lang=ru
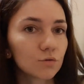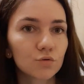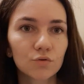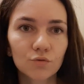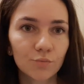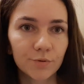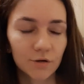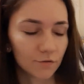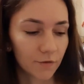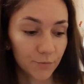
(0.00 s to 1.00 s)

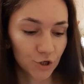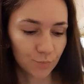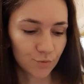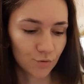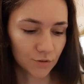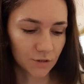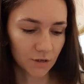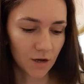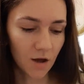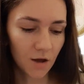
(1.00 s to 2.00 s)
Супер, вообще
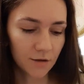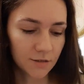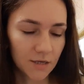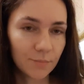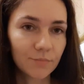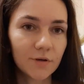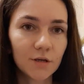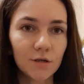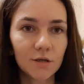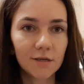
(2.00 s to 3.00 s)
просто. С ним
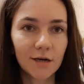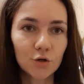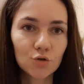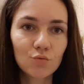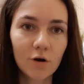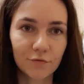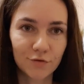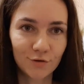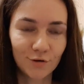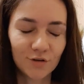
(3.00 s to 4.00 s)
и так сухо
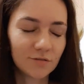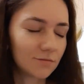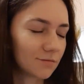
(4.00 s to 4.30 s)
все.